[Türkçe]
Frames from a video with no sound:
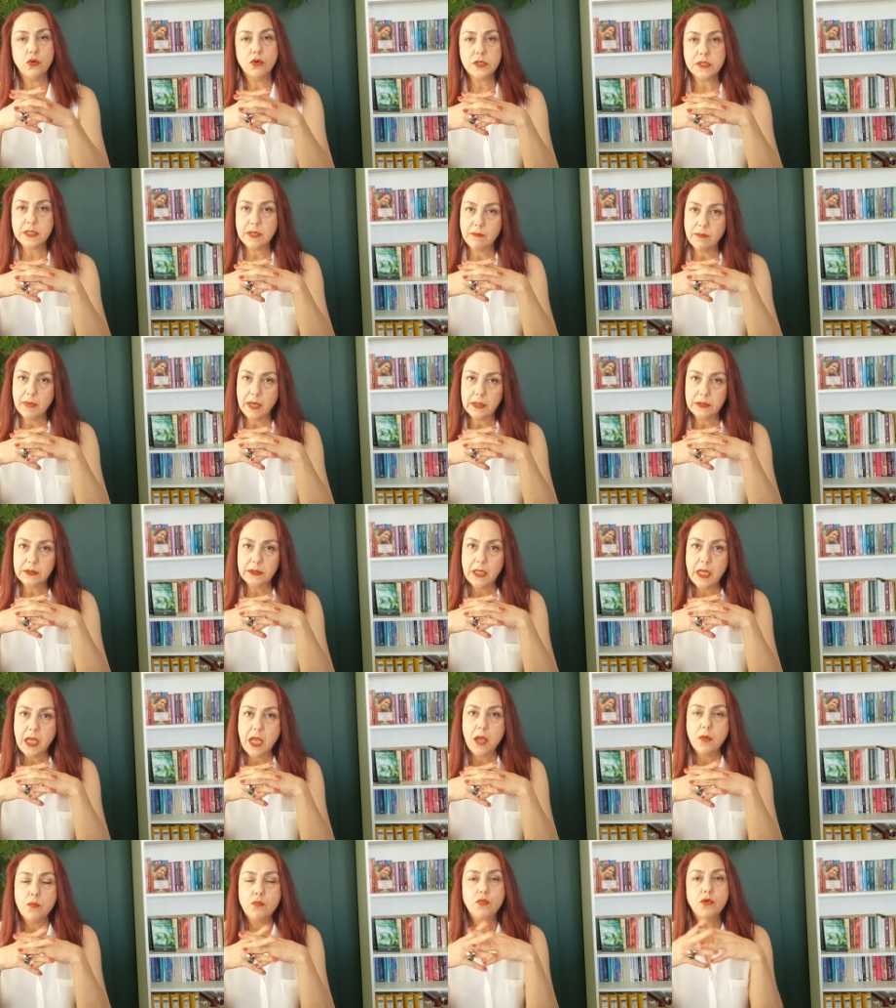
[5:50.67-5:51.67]
O zaman
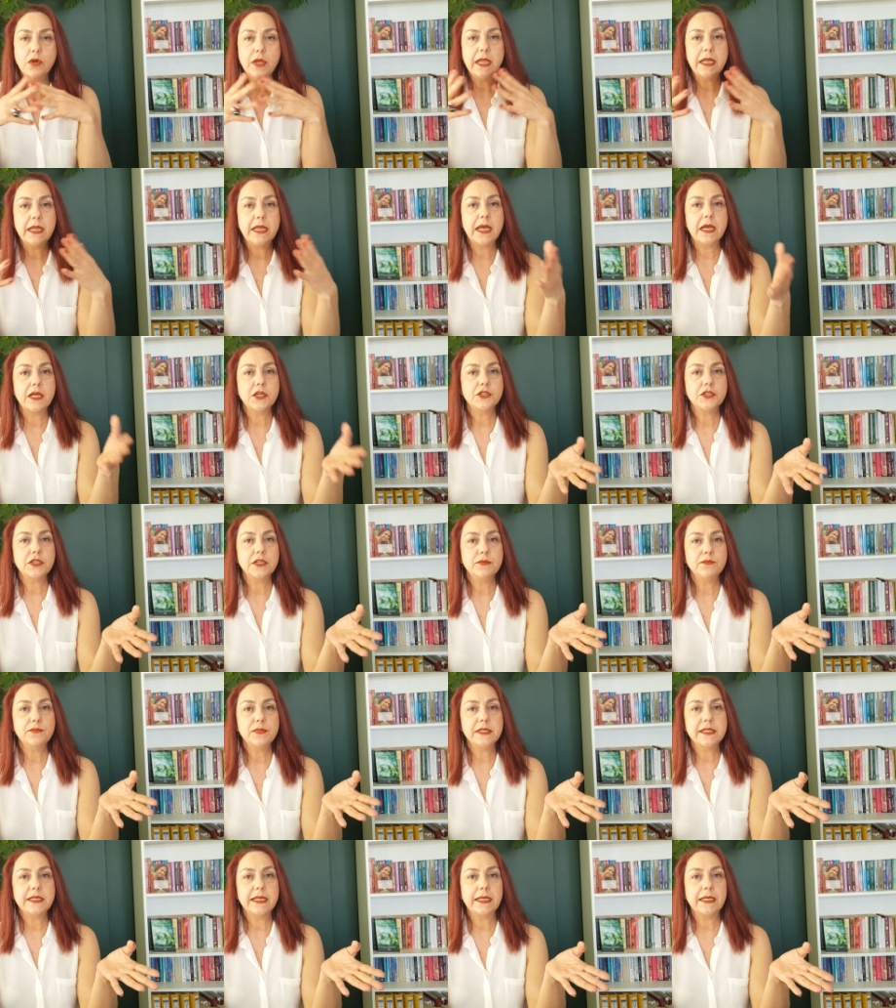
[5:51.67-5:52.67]
bu
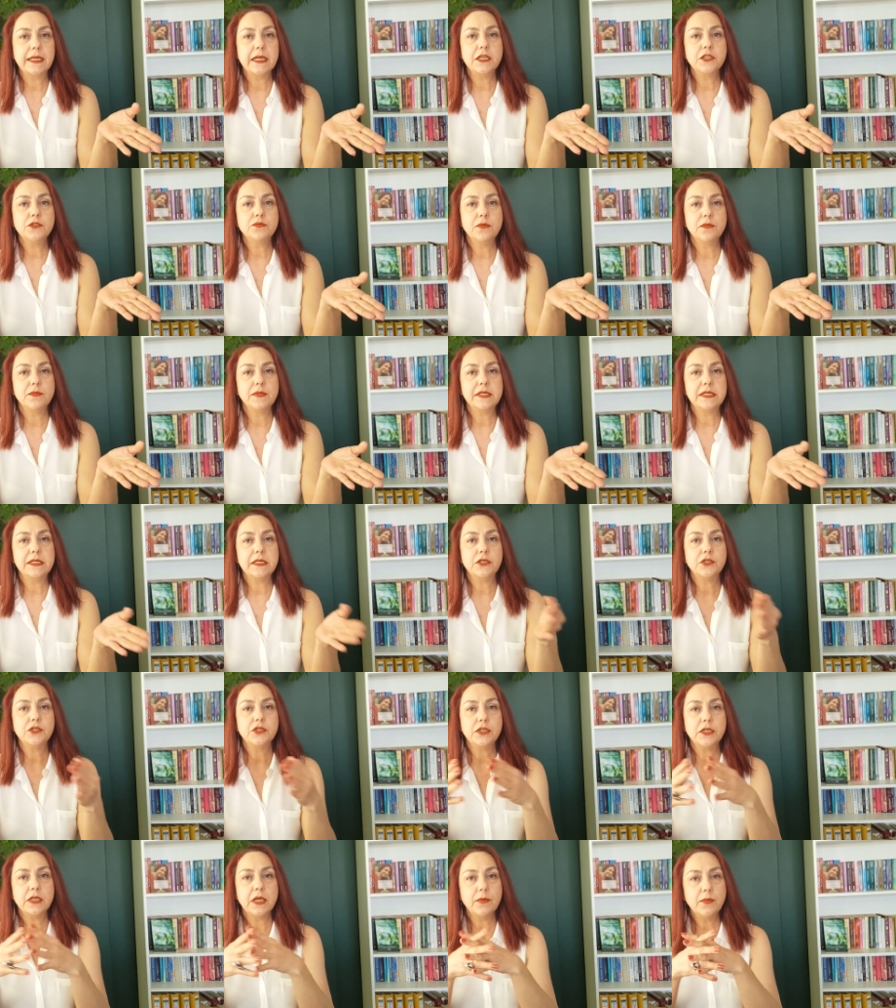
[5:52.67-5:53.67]
enerjinin bize geçmemesi
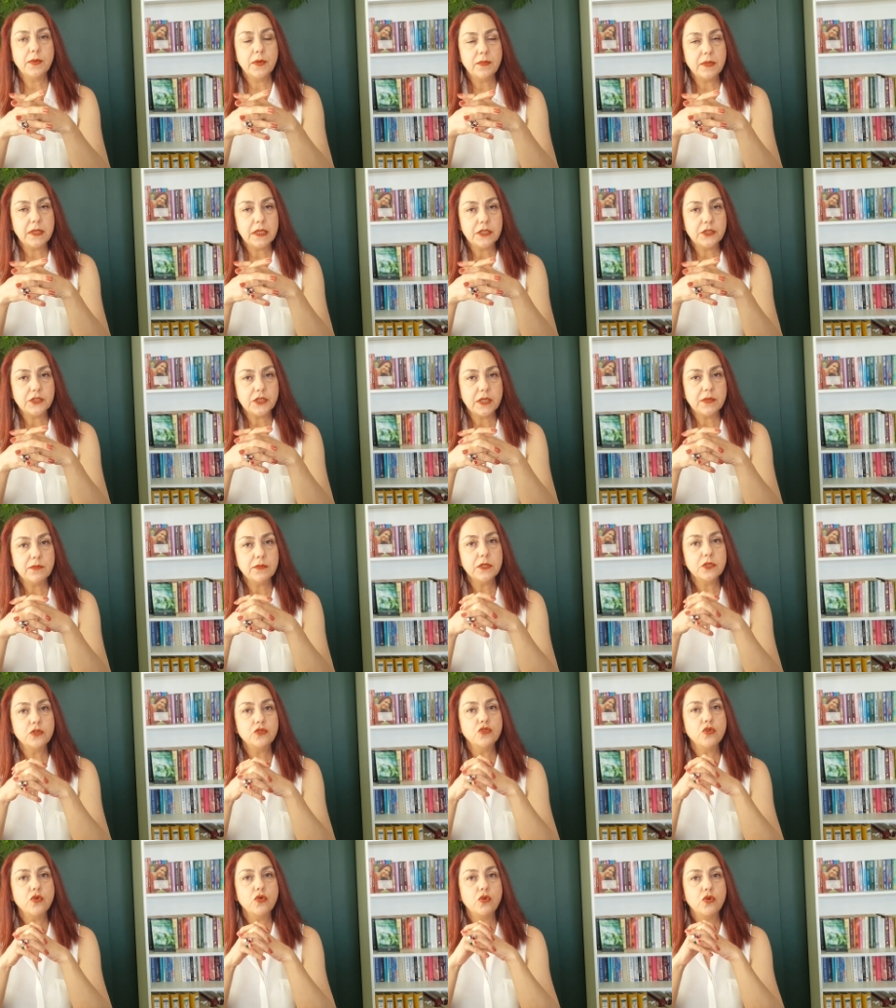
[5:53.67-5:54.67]
için
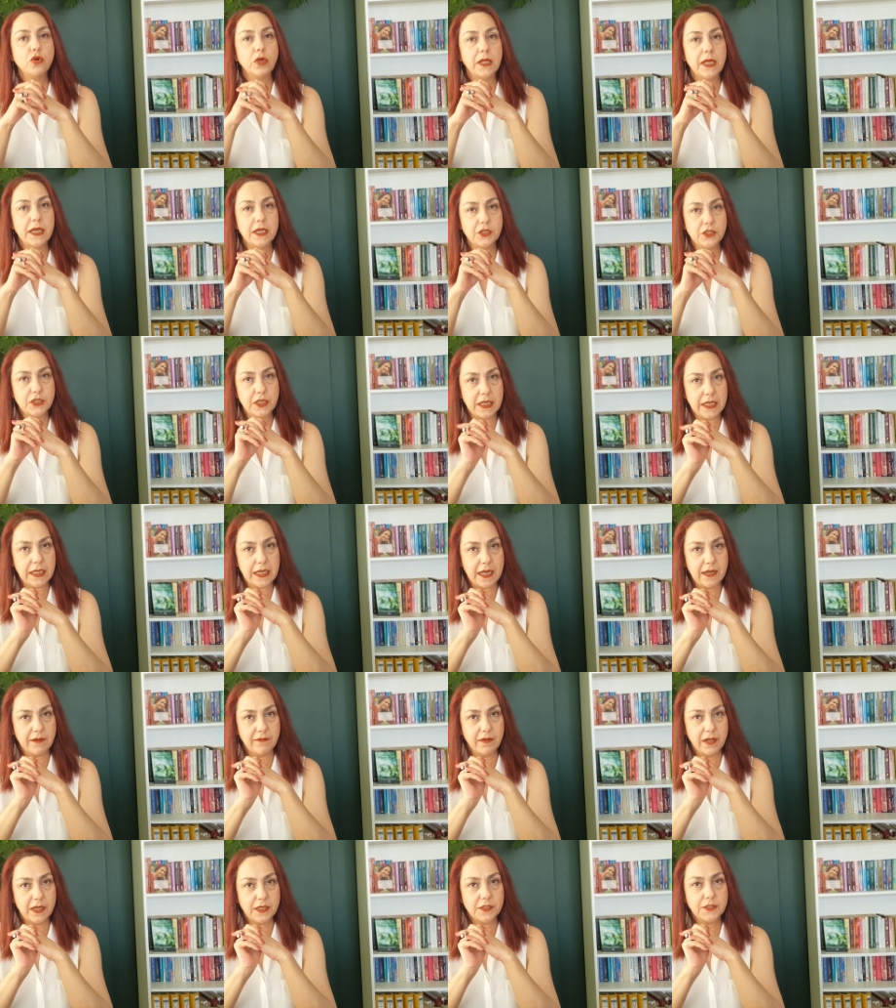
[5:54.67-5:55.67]
yapabileceğimiz çok kolay
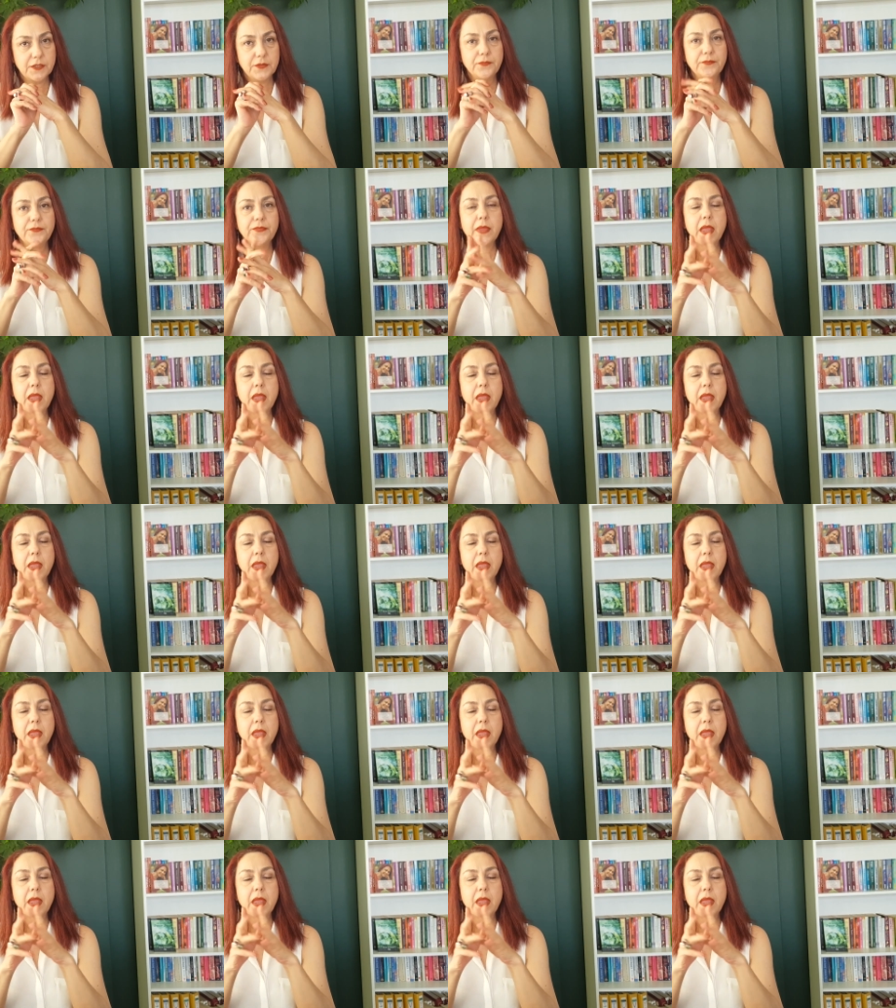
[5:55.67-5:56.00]
şeyler var.